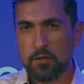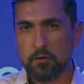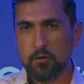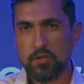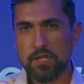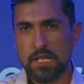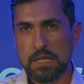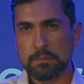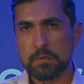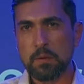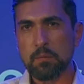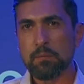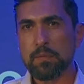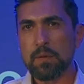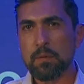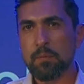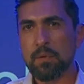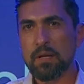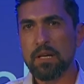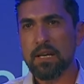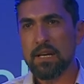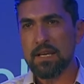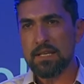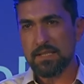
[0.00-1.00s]
то есть как бы
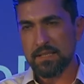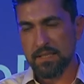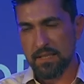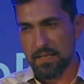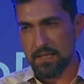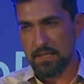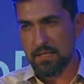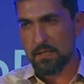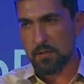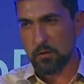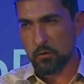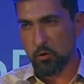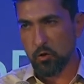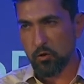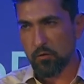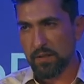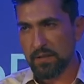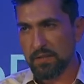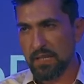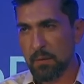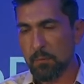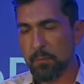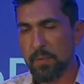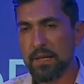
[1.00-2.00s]
библейское
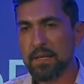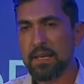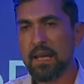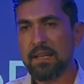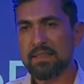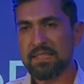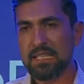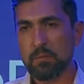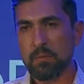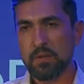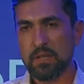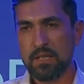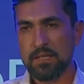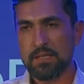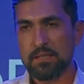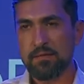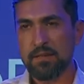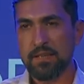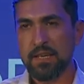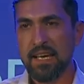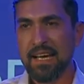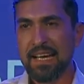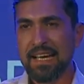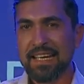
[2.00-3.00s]
слово, да, понятие
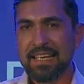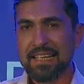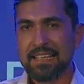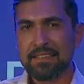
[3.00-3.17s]
благословения,